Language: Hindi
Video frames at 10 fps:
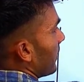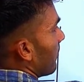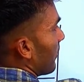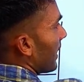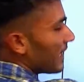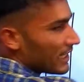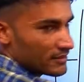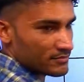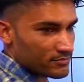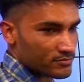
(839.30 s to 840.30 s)
पढ़ा ने
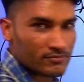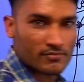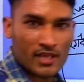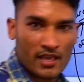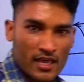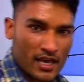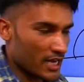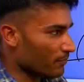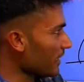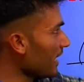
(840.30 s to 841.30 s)
अरे
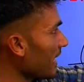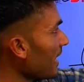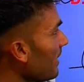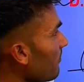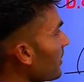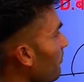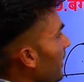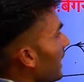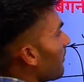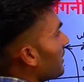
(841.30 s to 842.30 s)
पढ़ा है बे
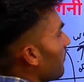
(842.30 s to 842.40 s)
का मतलब